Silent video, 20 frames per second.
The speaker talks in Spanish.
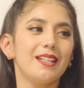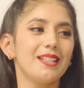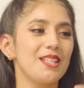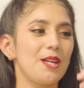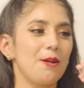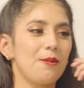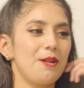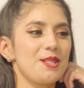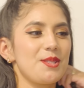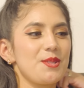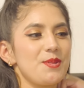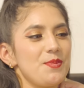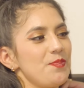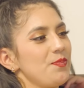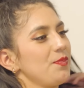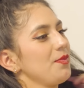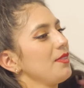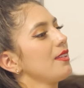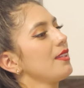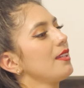¿Ya ves?
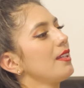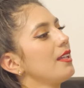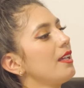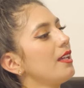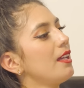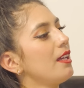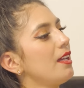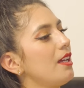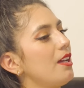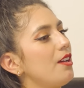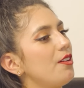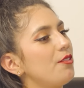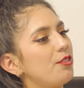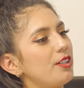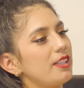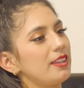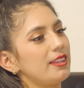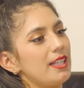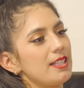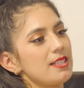
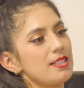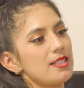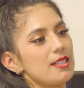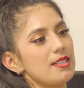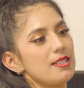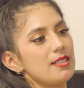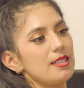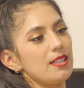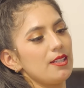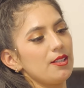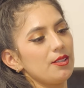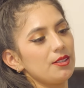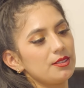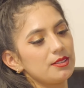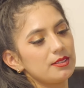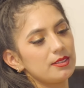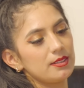Fue tan sencillo.